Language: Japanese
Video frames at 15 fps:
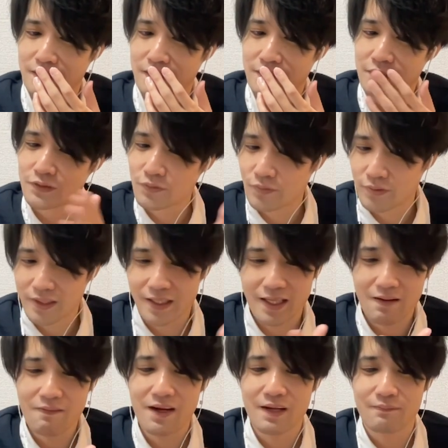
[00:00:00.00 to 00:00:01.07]
ちょっとこれが
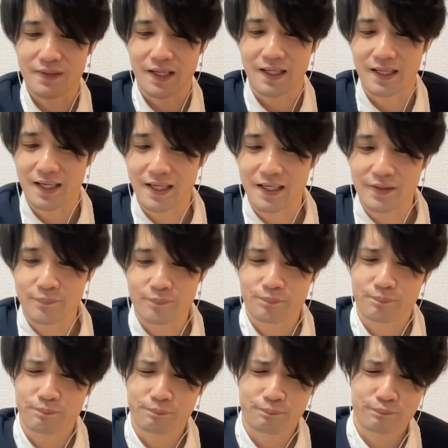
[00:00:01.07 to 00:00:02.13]
変われば、はい。
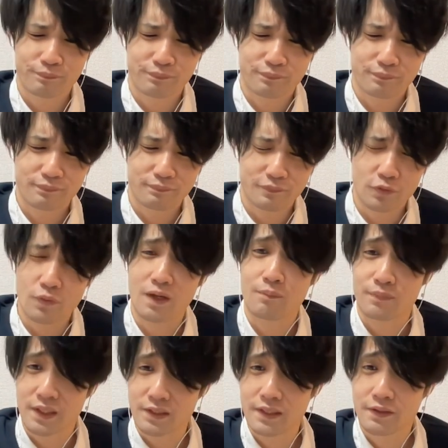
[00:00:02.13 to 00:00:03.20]
動画
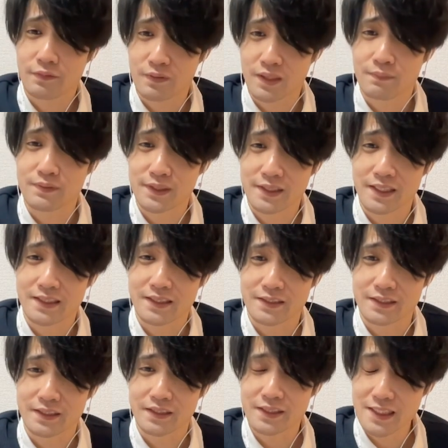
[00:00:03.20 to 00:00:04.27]
も出てくるかもしれないで
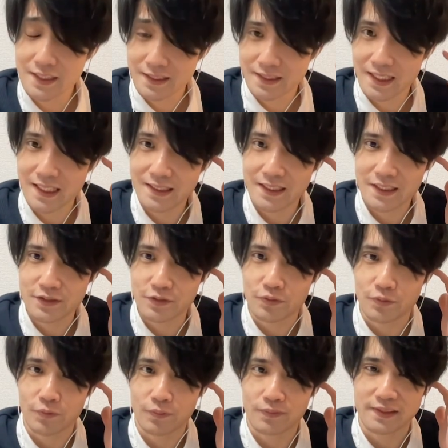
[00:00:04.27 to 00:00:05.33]
す。一旦ね、ちょっ
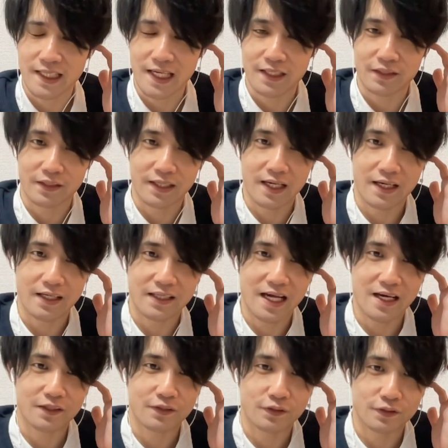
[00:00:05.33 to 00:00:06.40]
とこの3連
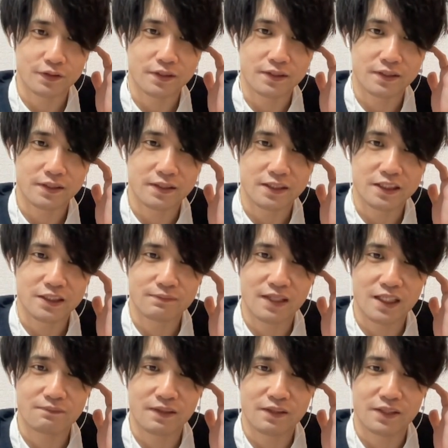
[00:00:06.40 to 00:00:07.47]
ランク、芝
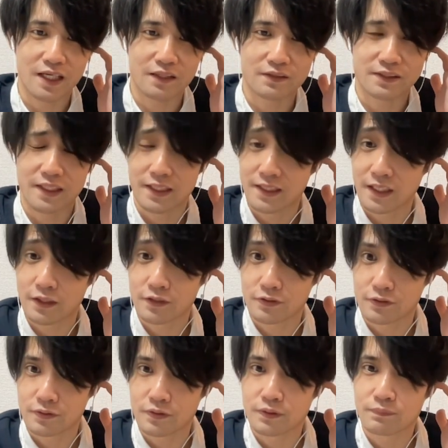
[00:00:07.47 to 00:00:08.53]
居丸ランク
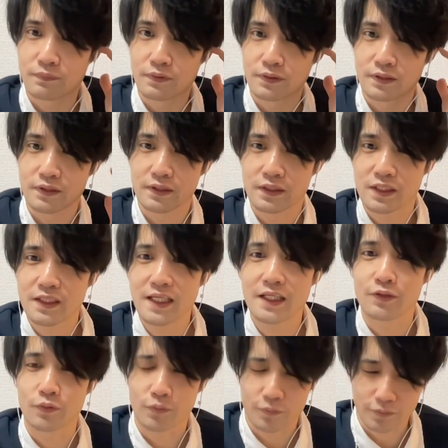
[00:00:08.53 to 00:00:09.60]
1100記
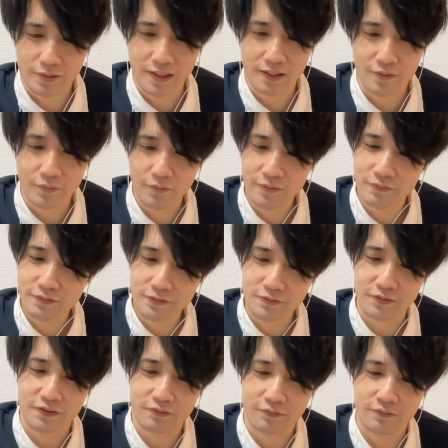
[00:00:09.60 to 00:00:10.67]
念ということで、これをちょっ
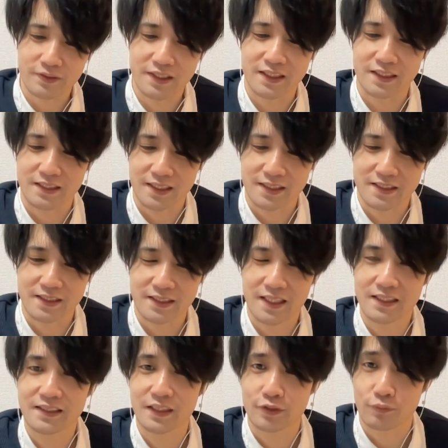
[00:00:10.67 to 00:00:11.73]
と一区切りにさせていた
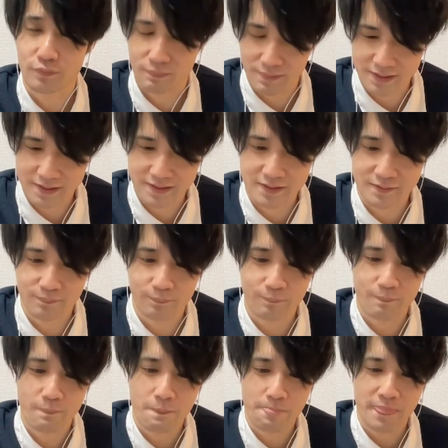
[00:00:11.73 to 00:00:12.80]
だきたいと思います。
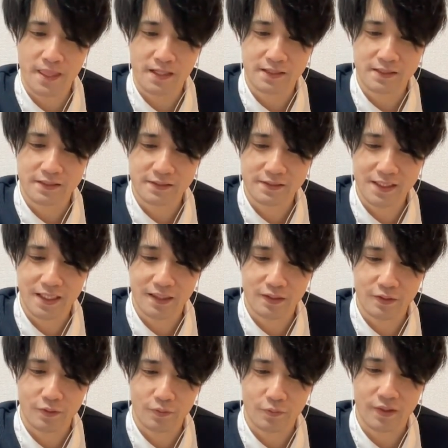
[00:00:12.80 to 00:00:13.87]
それでは、
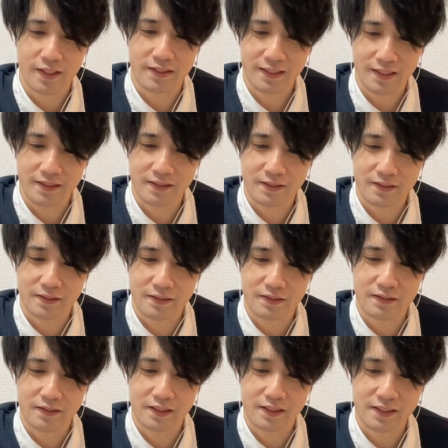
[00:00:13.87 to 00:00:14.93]
これにね、
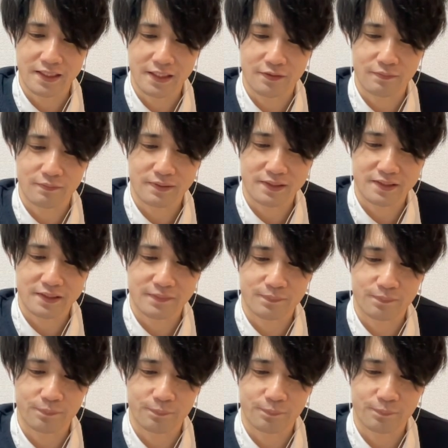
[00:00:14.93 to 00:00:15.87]
いきたいと思います。